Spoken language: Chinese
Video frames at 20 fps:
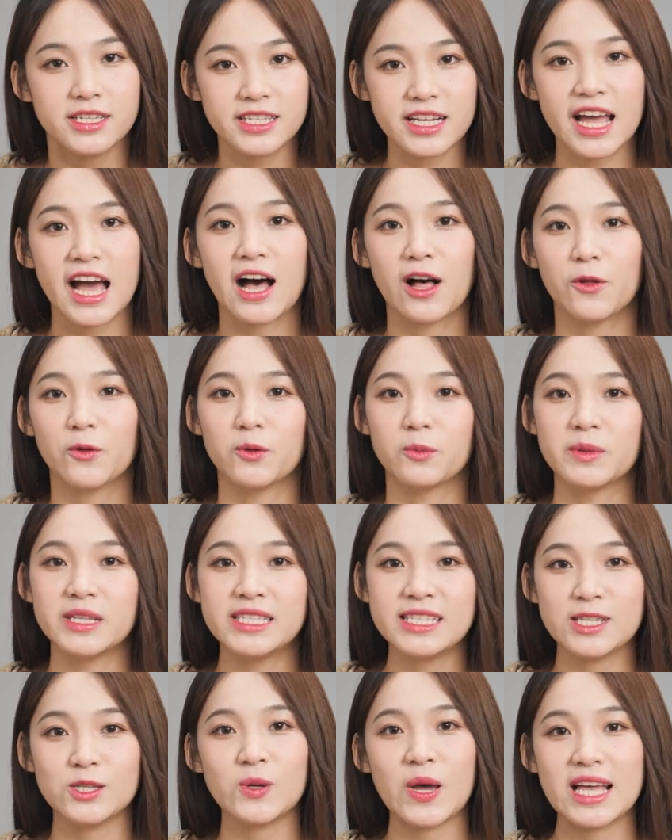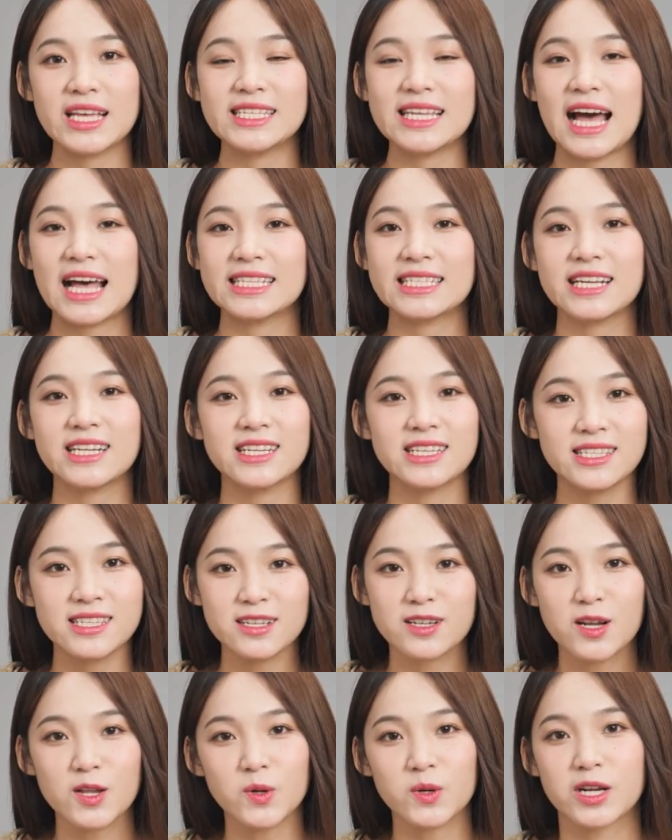这样，我们计算一下，在这
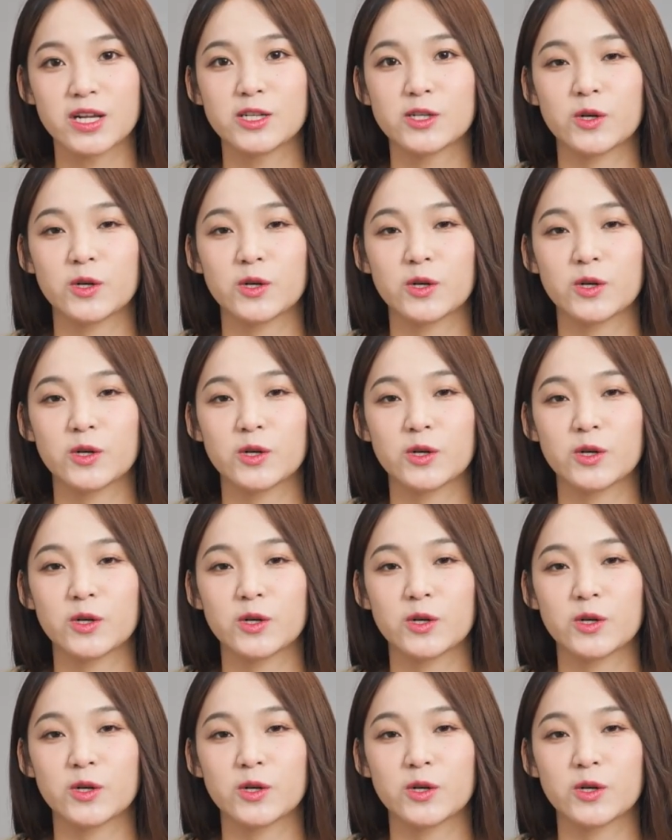四十六人